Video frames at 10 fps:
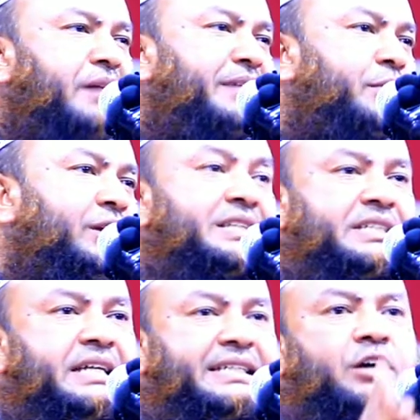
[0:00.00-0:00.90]
বাবা
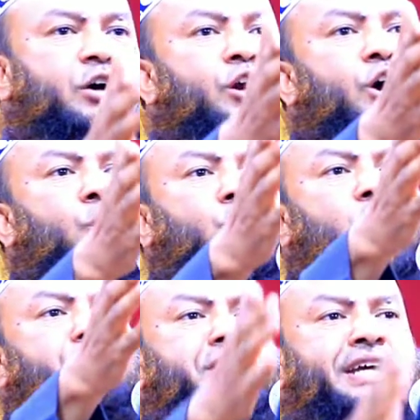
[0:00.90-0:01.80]
বলেছে এটা করো
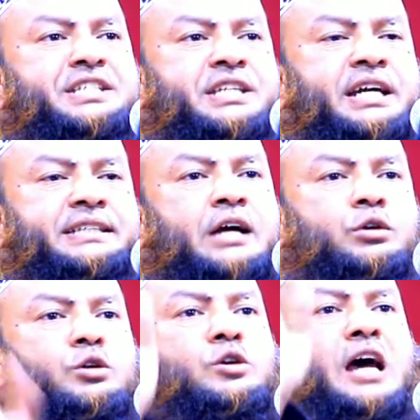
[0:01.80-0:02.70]
হুকুম দিয়েছে এটা
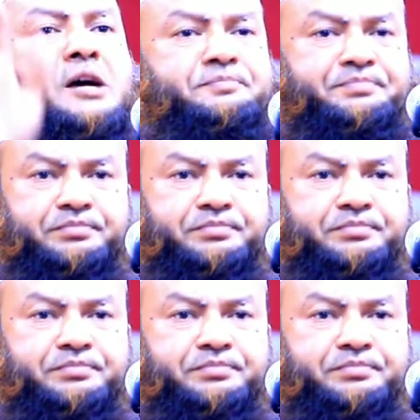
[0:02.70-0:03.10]
করো না